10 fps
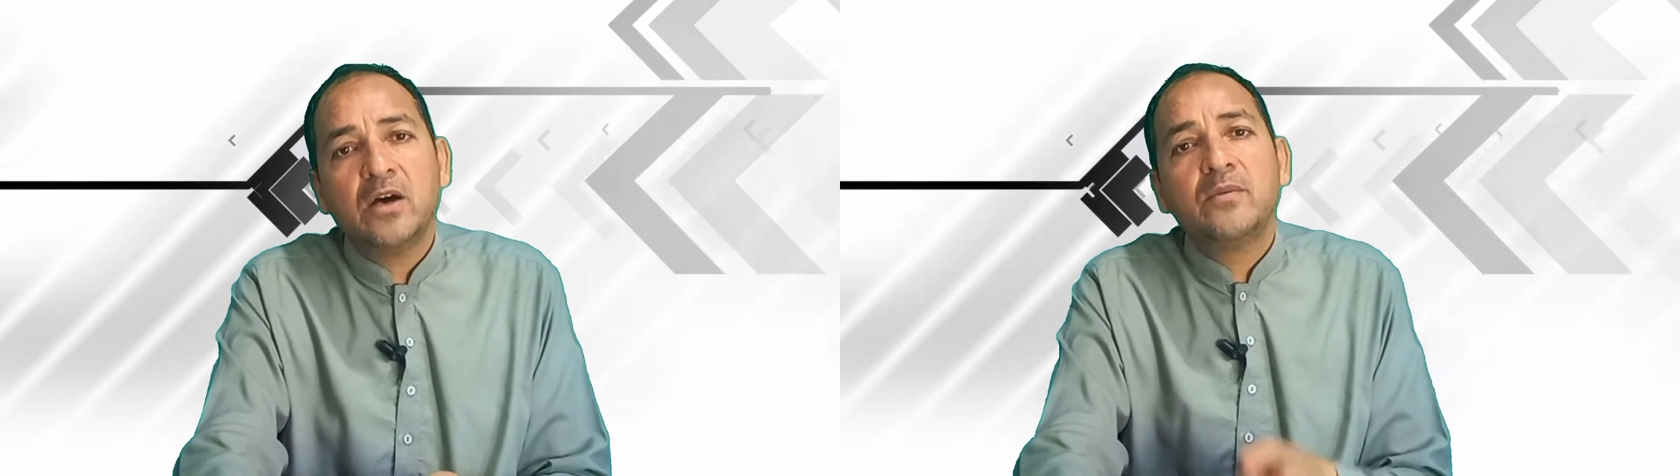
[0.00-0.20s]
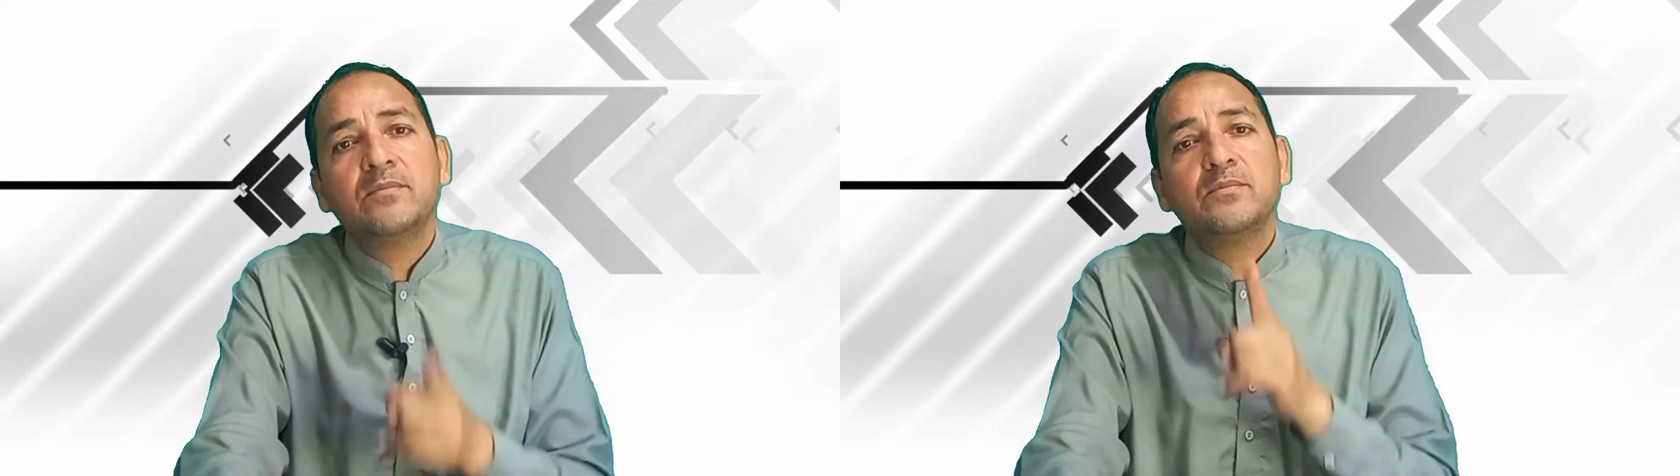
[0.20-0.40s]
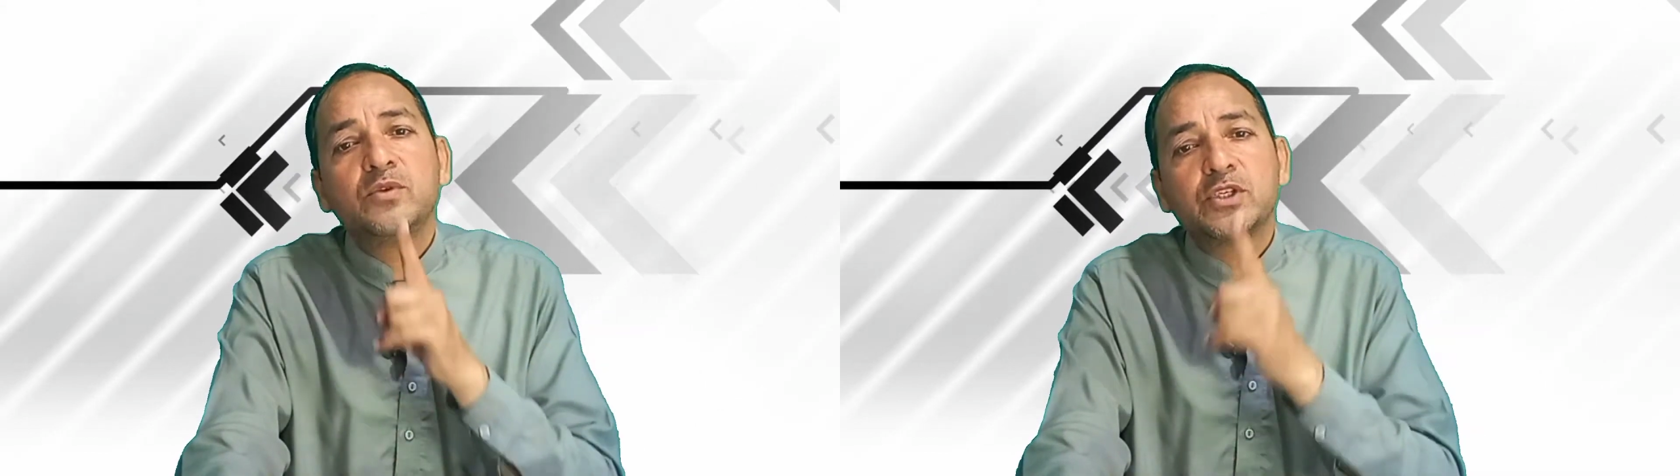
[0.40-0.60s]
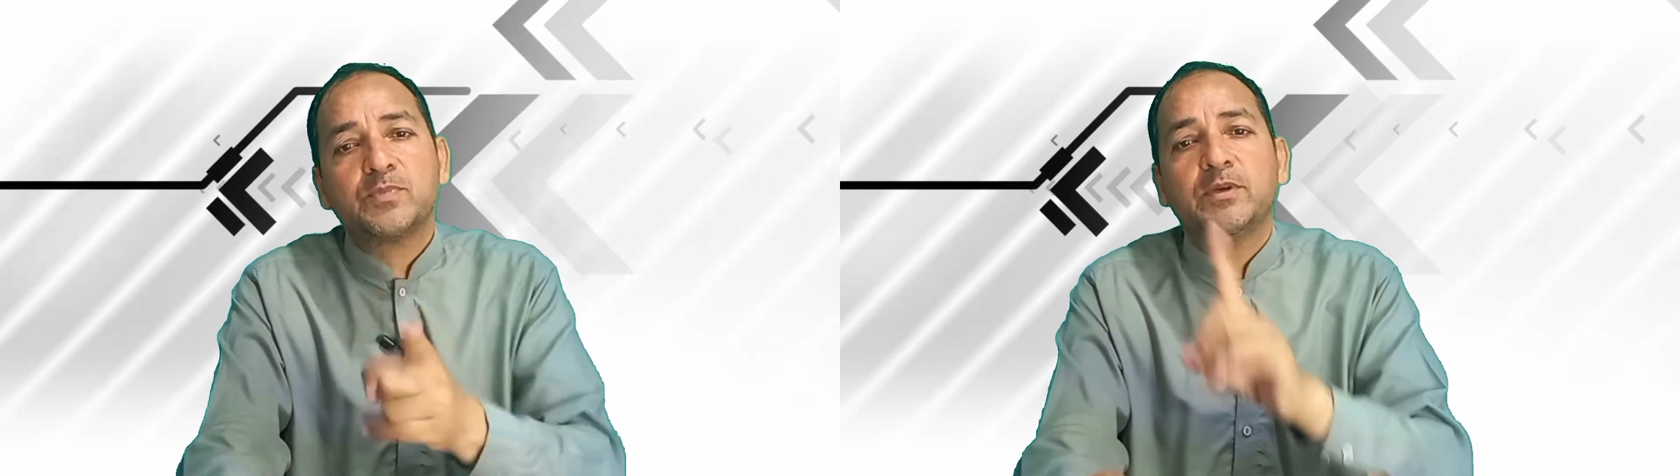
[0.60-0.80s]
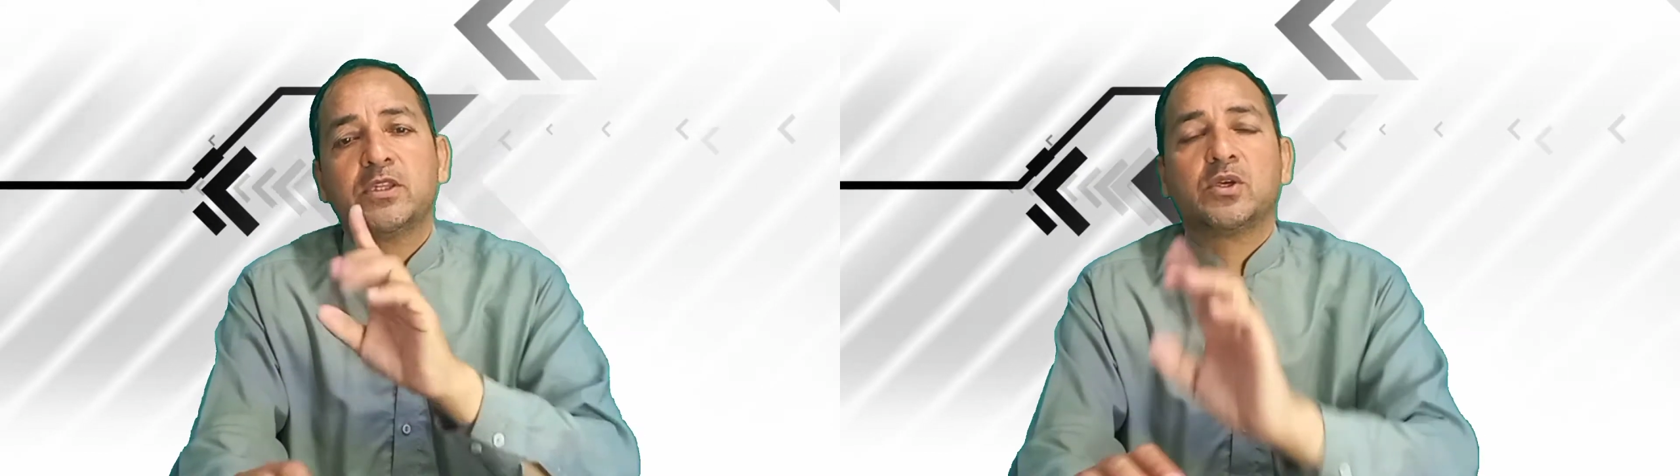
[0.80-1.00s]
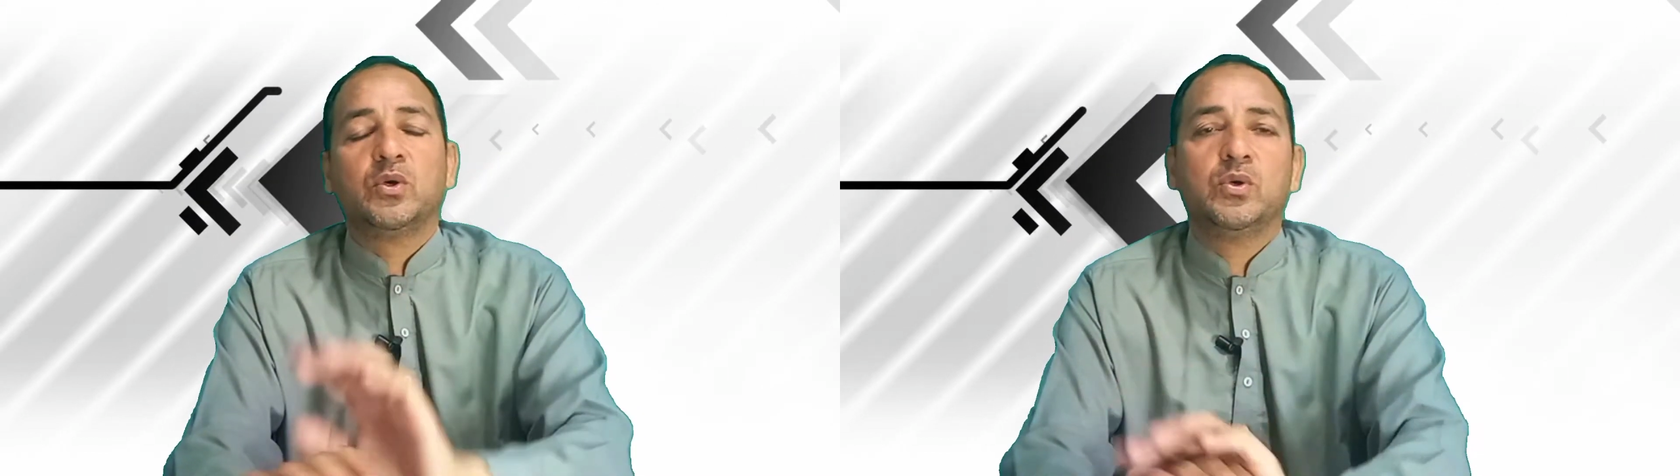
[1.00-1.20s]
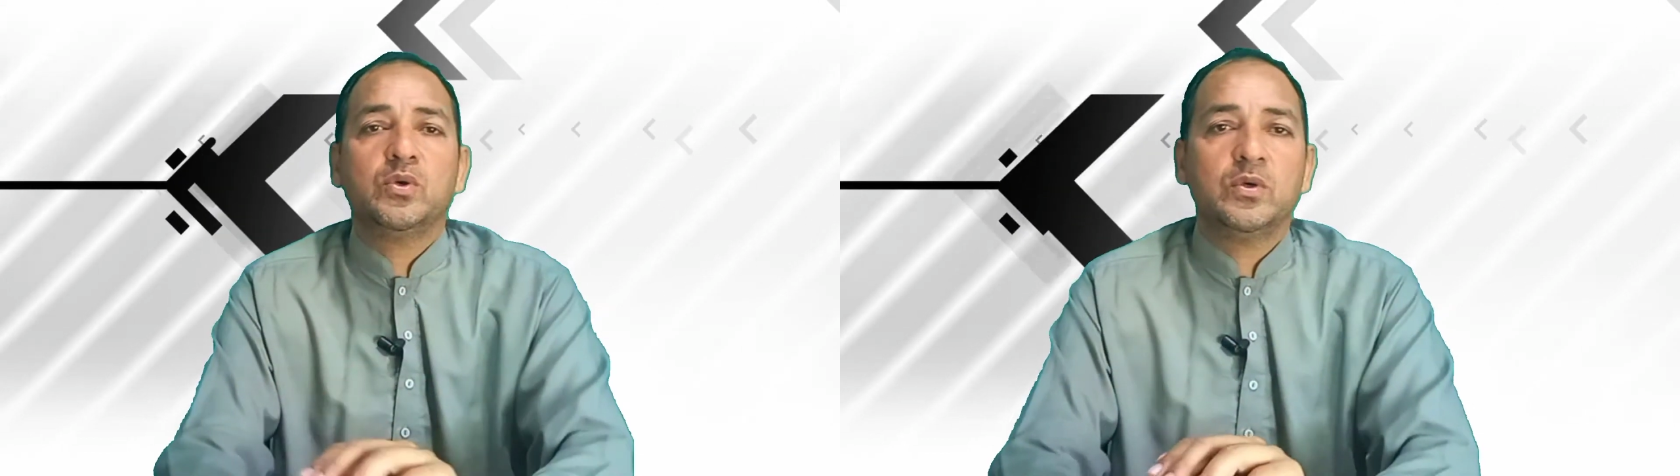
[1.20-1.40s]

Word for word: हम मुस्बत को